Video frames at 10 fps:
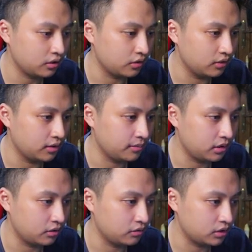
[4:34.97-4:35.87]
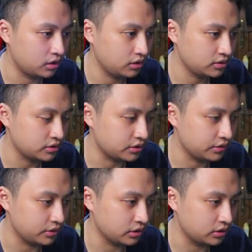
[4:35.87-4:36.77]
gua mau ke
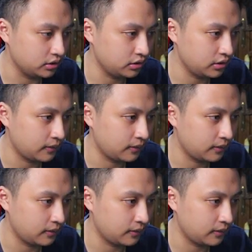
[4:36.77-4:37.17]
security